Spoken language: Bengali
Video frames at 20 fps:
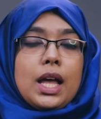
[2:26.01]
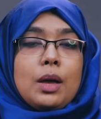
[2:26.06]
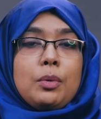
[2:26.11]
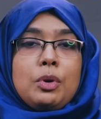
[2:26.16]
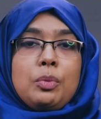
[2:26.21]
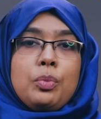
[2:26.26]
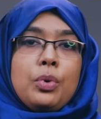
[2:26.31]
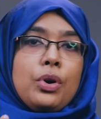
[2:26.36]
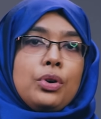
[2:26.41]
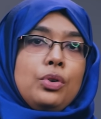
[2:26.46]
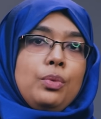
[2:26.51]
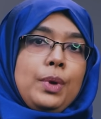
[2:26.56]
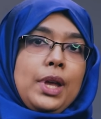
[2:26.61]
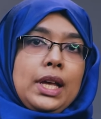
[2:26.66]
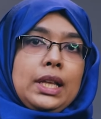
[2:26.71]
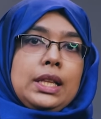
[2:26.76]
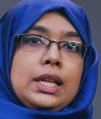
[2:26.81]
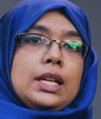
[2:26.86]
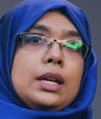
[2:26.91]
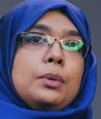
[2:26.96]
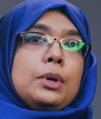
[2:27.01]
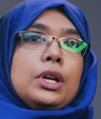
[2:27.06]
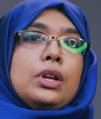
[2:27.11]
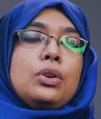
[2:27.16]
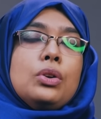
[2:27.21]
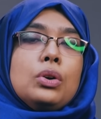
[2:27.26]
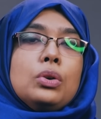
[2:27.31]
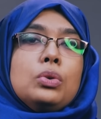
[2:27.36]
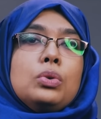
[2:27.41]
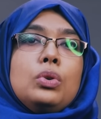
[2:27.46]
আমার বড় মেয়ে একদিন আমাকে
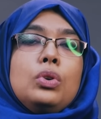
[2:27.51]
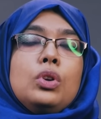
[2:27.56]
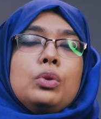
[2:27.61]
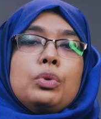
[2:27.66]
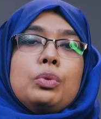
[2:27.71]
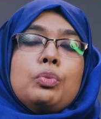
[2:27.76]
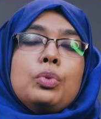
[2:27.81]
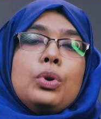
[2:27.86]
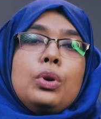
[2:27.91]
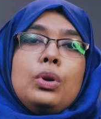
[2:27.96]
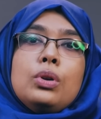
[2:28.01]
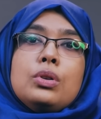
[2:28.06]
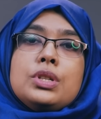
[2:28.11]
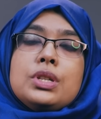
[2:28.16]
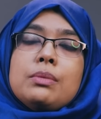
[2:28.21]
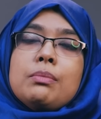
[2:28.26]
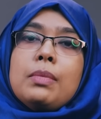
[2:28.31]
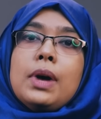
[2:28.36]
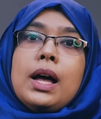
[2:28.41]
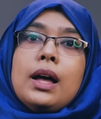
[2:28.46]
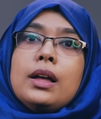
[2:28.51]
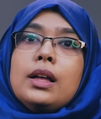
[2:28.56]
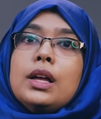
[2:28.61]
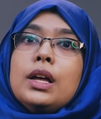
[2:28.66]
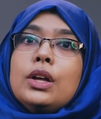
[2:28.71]
নক করলো এবং বলল যে মা